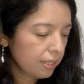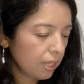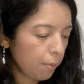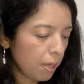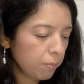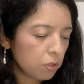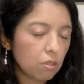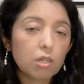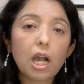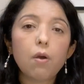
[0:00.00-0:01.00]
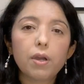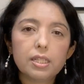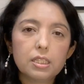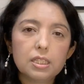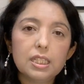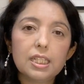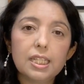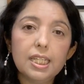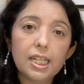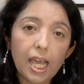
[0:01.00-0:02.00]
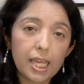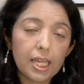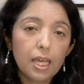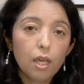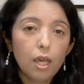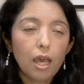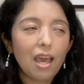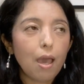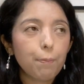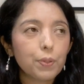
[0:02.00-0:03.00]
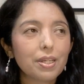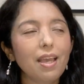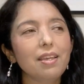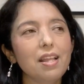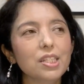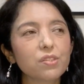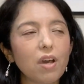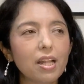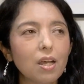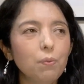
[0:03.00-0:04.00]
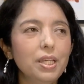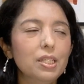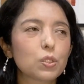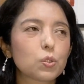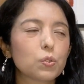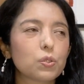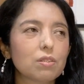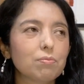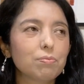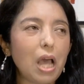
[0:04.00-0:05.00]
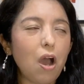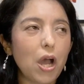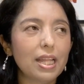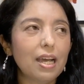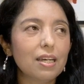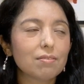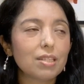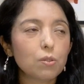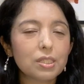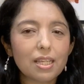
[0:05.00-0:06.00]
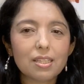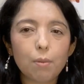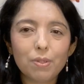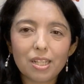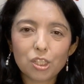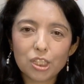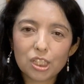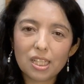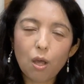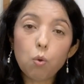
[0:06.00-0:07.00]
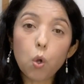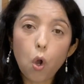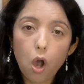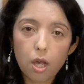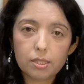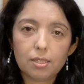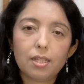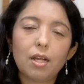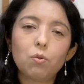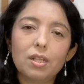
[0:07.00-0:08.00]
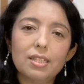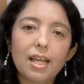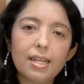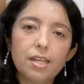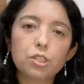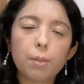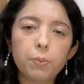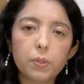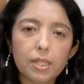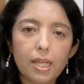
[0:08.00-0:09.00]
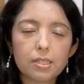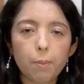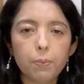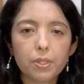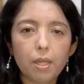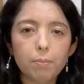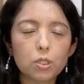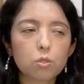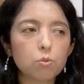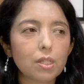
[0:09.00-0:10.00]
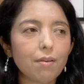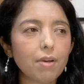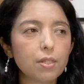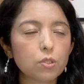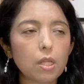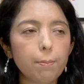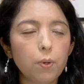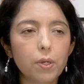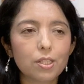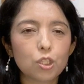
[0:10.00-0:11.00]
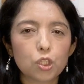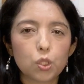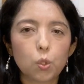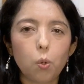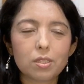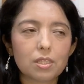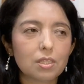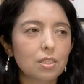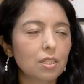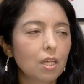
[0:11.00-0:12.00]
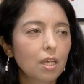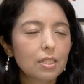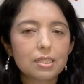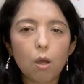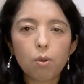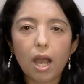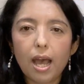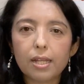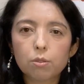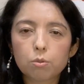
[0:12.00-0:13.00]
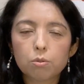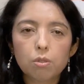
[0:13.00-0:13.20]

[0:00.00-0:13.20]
tabemonoga tá oishi kirei. É, por que, que eles falam isso? Olha, eu sei que tem muita gente que não gosta da culinária japonesa porque mistura vários sabores de doce, salgado,